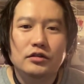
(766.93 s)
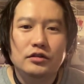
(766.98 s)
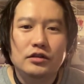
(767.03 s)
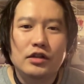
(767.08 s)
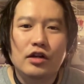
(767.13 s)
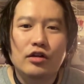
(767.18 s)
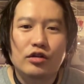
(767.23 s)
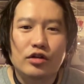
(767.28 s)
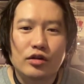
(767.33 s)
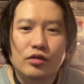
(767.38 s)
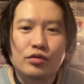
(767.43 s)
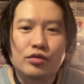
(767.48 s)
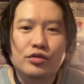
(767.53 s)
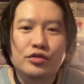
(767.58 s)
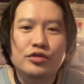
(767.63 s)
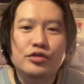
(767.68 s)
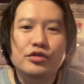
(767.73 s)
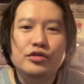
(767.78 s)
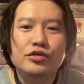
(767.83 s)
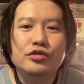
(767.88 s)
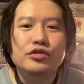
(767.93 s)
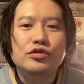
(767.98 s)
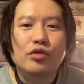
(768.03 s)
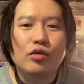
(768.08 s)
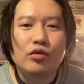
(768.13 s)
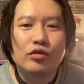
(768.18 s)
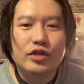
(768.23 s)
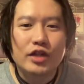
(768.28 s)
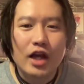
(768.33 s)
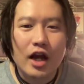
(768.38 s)
なので、富裕
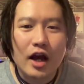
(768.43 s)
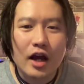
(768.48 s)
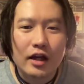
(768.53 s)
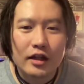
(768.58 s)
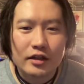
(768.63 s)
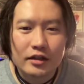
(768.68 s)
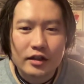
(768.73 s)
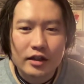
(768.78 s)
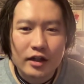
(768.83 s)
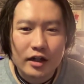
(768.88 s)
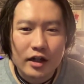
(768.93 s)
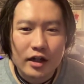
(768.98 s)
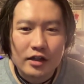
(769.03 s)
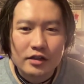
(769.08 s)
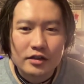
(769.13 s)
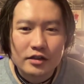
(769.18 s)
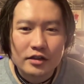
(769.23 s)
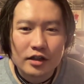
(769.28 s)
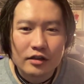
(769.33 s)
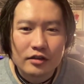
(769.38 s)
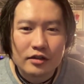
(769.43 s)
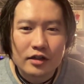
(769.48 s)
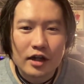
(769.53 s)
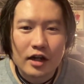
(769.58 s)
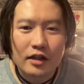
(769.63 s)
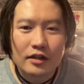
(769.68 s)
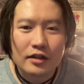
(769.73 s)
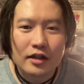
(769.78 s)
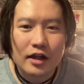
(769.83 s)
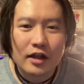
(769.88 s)
層に入ってらっしゃる
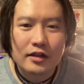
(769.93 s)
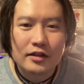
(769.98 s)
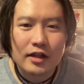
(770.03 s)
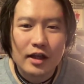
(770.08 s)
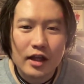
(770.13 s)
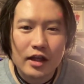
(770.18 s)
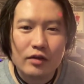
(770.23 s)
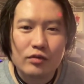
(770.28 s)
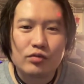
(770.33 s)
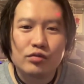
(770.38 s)
方で、